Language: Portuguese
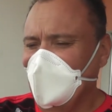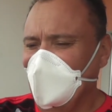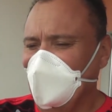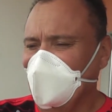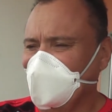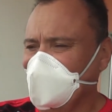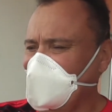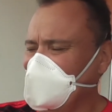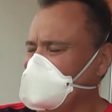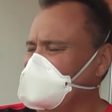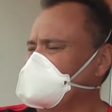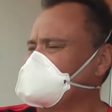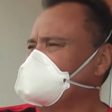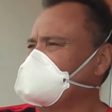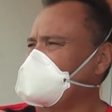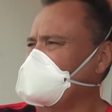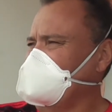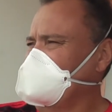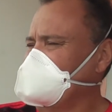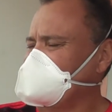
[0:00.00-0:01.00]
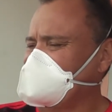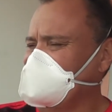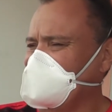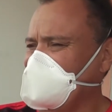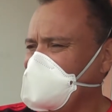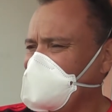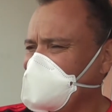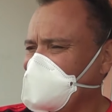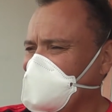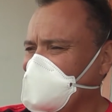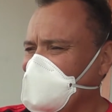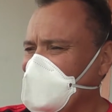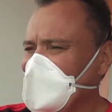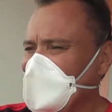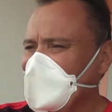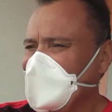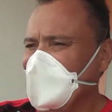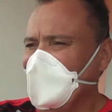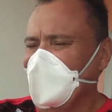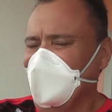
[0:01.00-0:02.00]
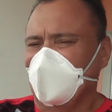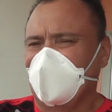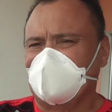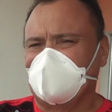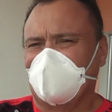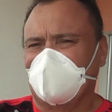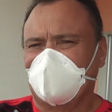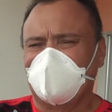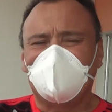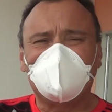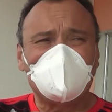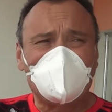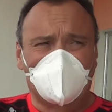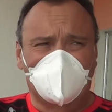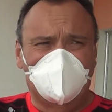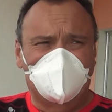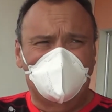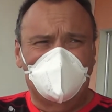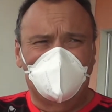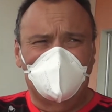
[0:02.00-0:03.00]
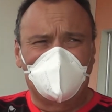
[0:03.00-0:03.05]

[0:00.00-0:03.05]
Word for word: eu dei uma sequência maior. Mas a atividade